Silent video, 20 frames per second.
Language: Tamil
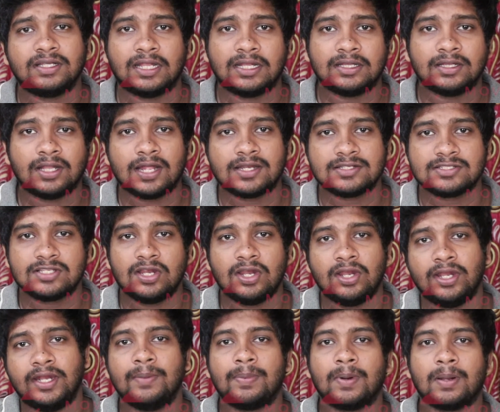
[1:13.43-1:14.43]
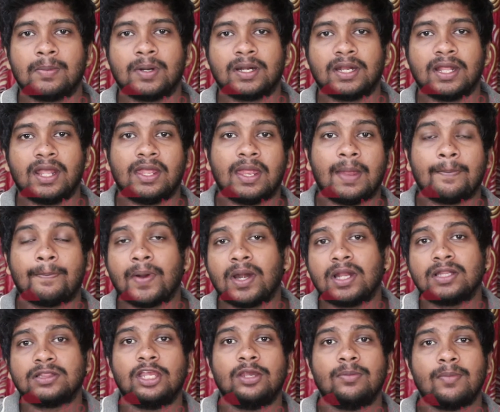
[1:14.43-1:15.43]
எந்த அரசியலையும் ஈடுபட மாட்டேன் என்
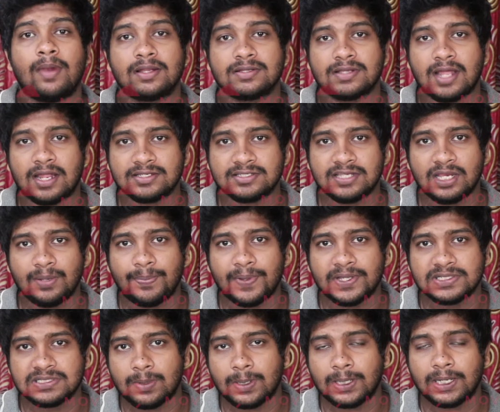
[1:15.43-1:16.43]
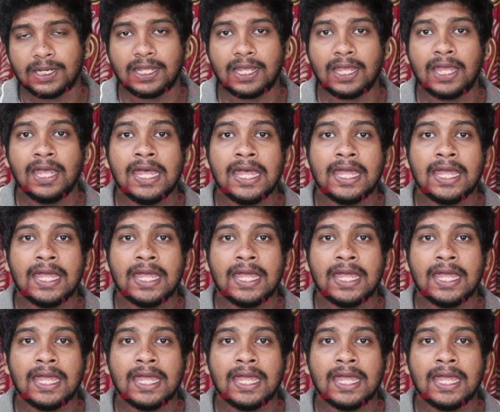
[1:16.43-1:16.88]
படத்துலையும் நான் அரசியல் பேச மாட்டேன்